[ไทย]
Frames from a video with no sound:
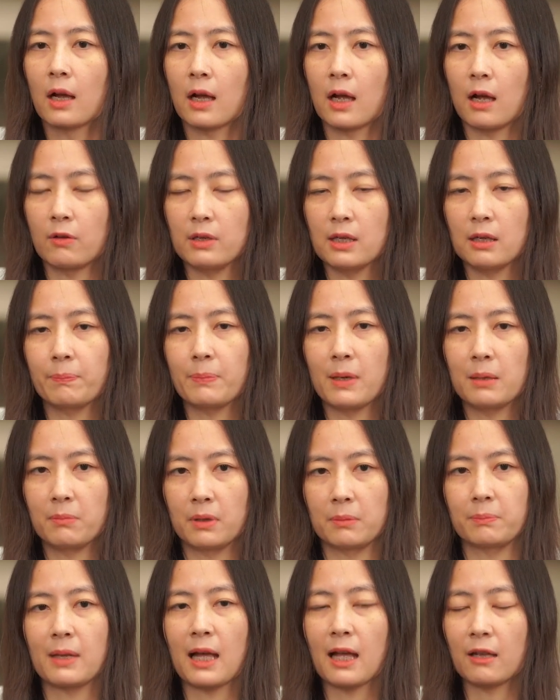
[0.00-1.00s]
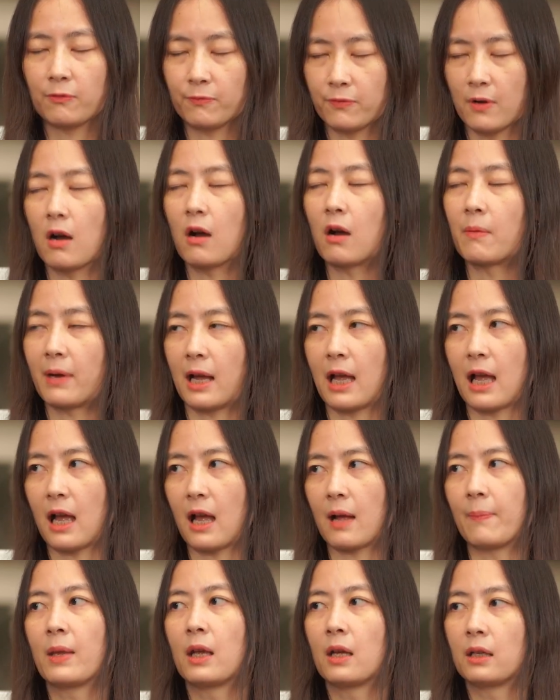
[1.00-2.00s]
เขายังเป็นเหมือนแพลตฟอร์มอะค่ะ